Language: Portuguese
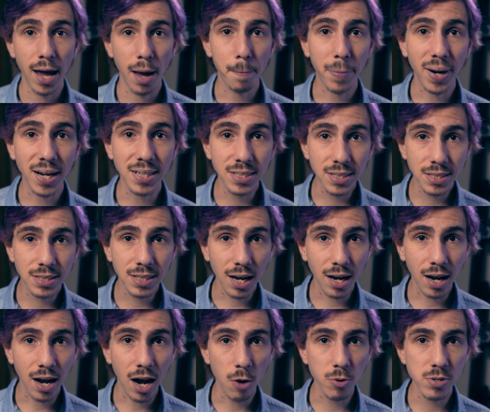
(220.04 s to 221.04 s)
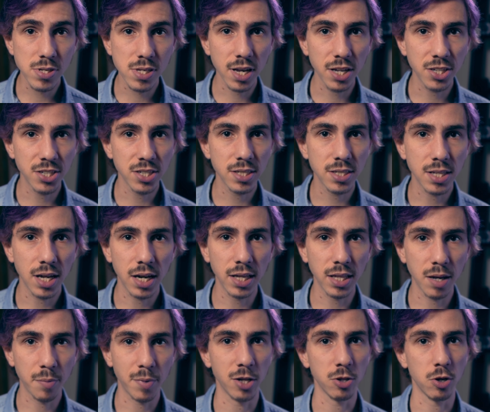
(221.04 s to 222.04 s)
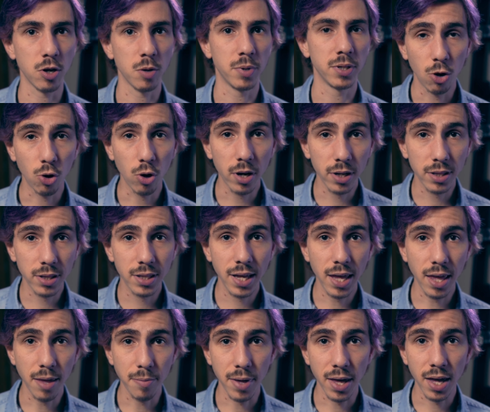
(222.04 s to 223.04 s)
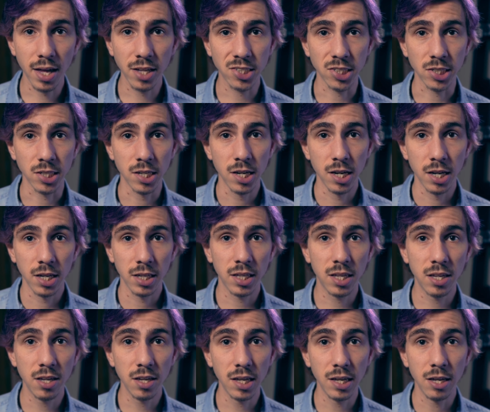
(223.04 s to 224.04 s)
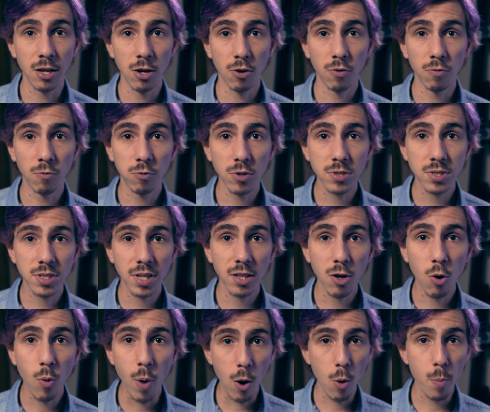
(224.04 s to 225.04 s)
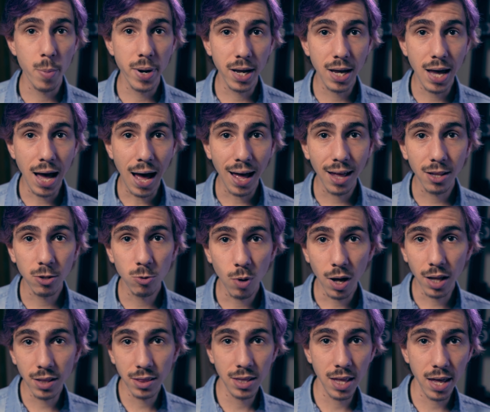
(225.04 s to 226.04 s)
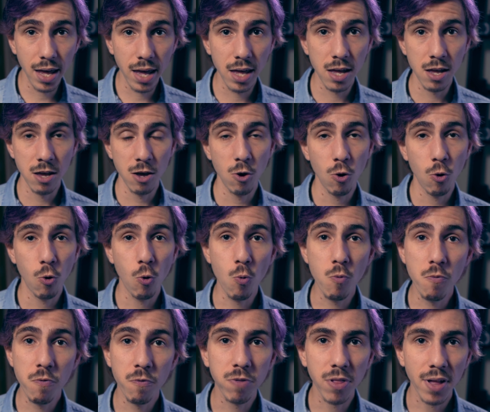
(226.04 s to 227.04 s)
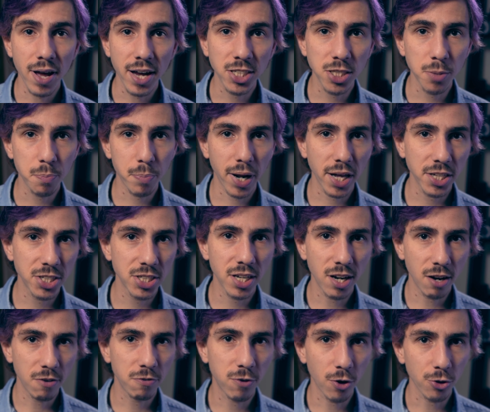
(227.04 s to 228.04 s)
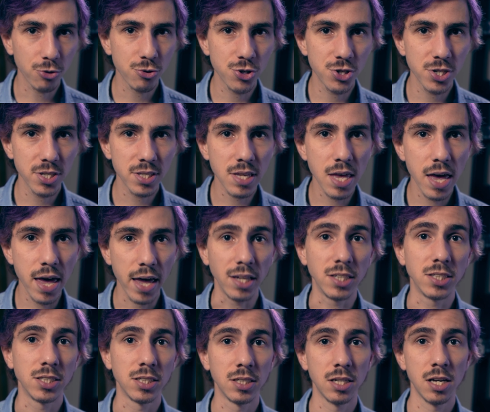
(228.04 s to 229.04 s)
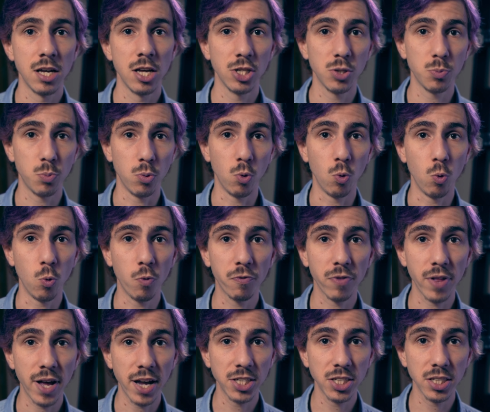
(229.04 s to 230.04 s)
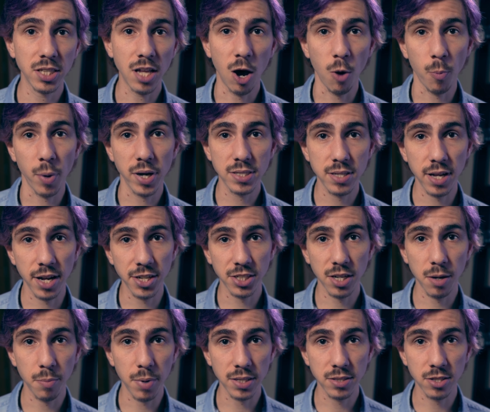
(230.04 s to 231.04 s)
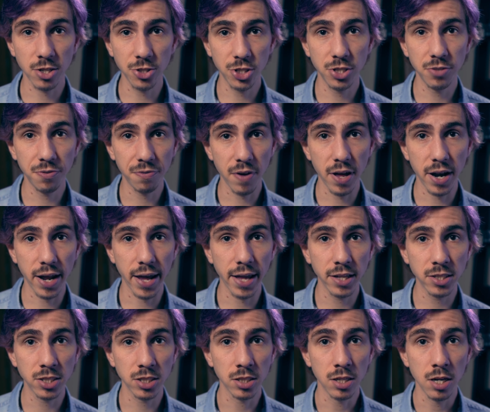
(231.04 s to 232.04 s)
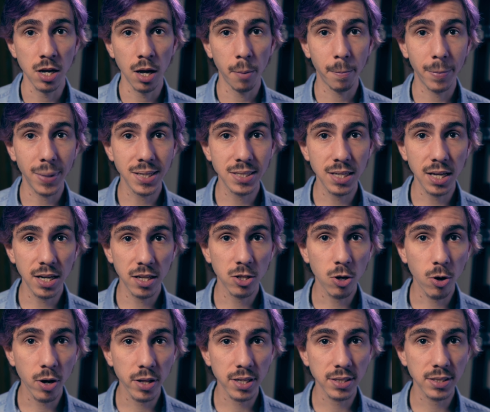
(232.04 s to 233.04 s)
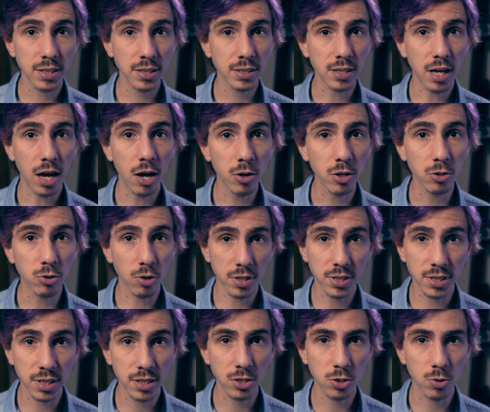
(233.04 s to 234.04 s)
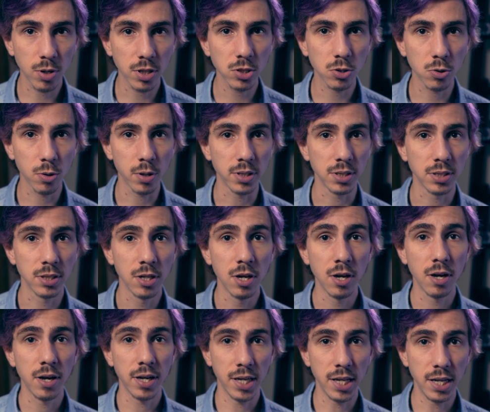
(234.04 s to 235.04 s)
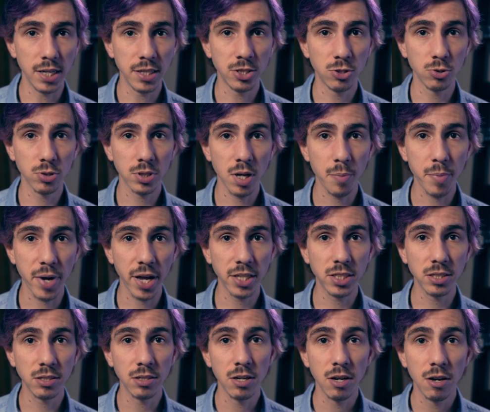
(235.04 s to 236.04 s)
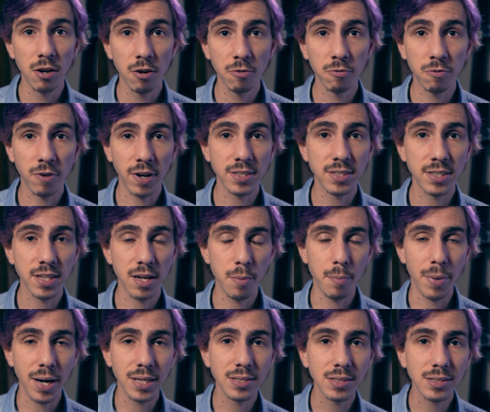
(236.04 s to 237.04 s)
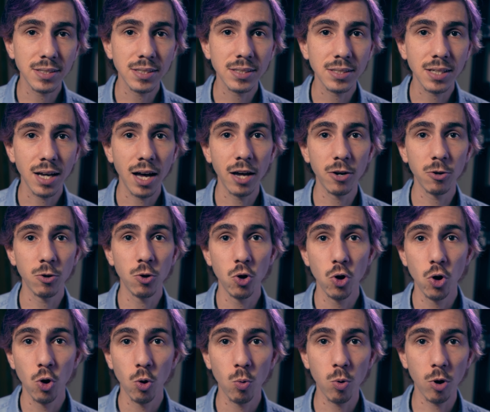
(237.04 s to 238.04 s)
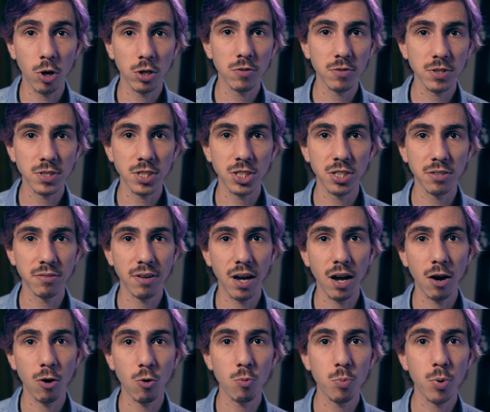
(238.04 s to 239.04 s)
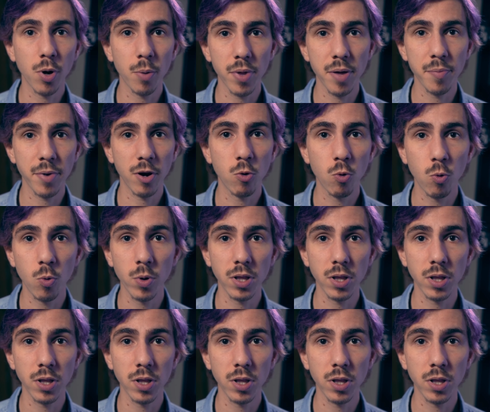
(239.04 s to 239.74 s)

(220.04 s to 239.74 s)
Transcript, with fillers: para destacar o skatista ali na manobra. Agora tenha em mente que você não é obrigado a ter um flash para tirar fotos de skate. Tipo, o flash dá uma estética bastante diferente, mas ele não é necessário em todas as situações. Ele justamente vai ser mais necessário quando você tiver algum problema com